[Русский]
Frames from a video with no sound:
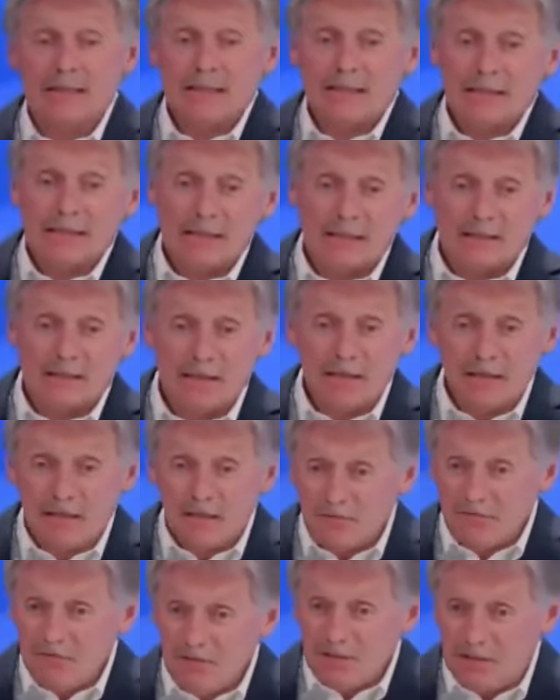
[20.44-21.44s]
и
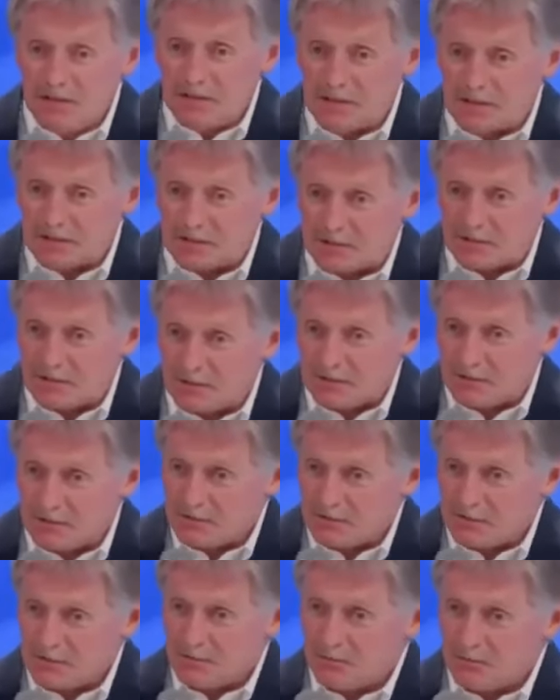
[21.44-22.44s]
дальновидность,
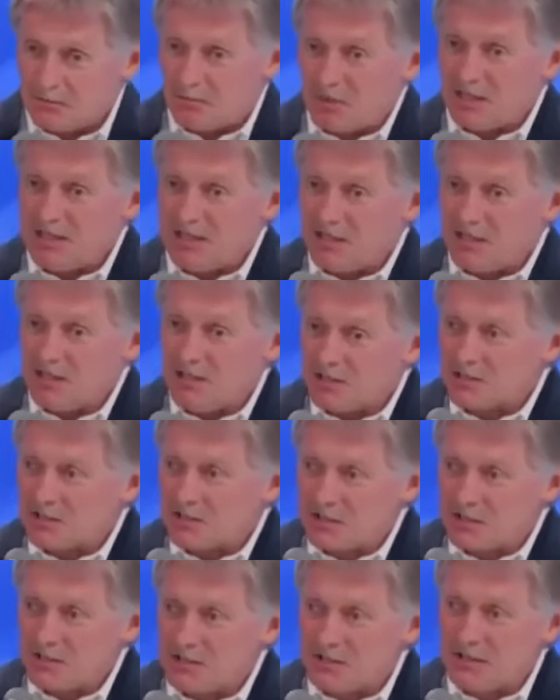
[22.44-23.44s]
политическая
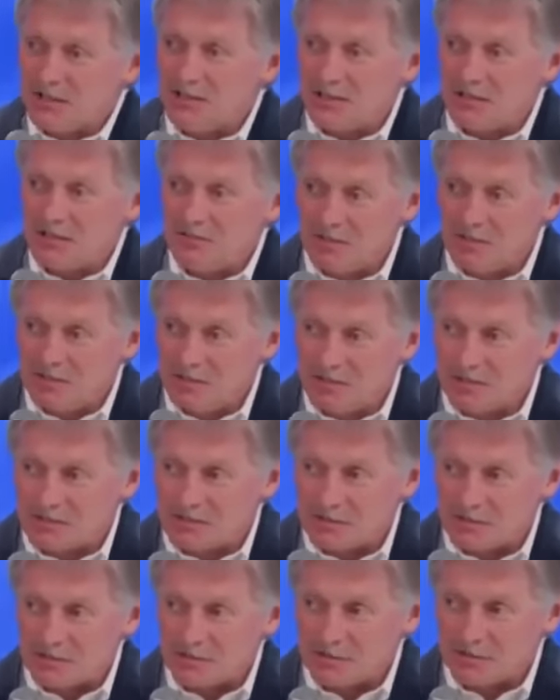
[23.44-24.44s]
дальновидность
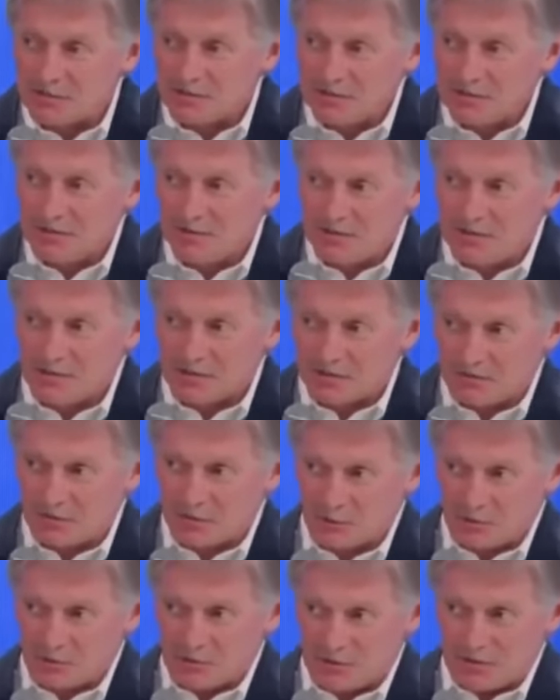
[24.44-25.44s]
лидеров друг
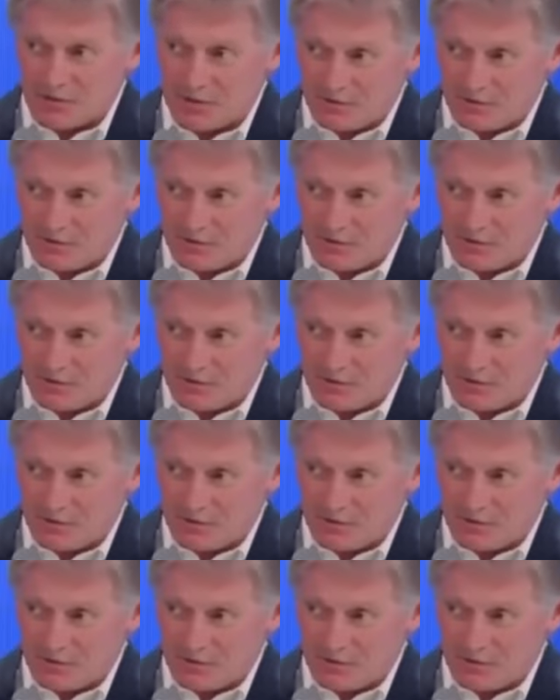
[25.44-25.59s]
стран.